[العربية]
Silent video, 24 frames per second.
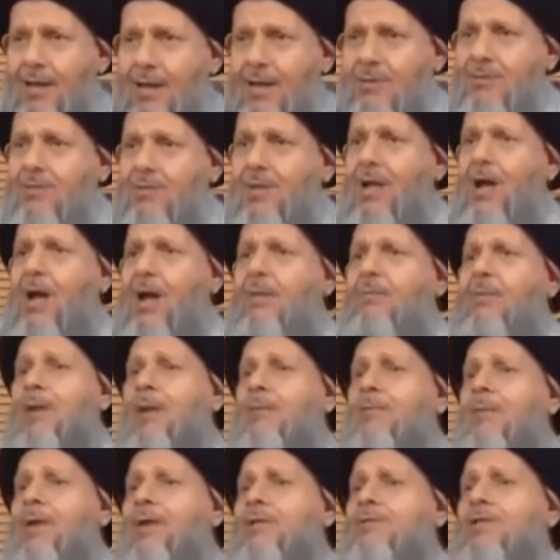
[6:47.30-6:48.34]
انتخاب
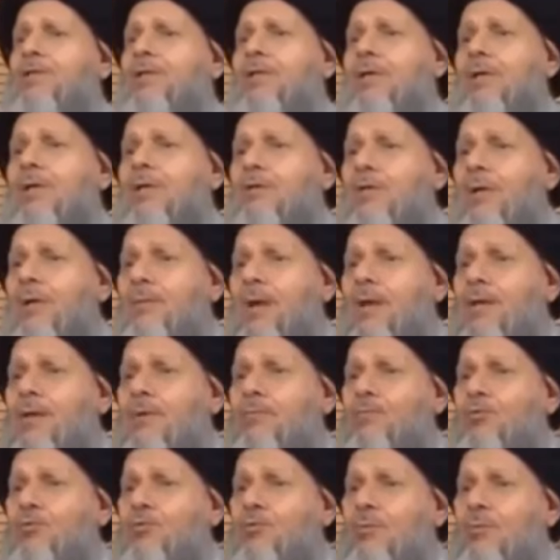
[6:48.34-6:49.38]
المرجع عندما
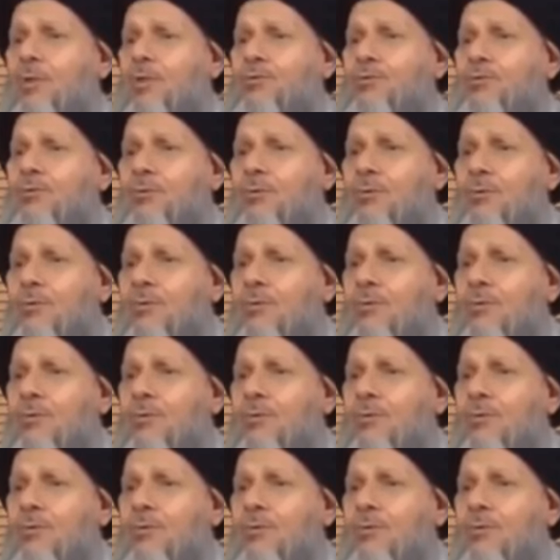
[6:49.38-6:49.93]
يموت مرجع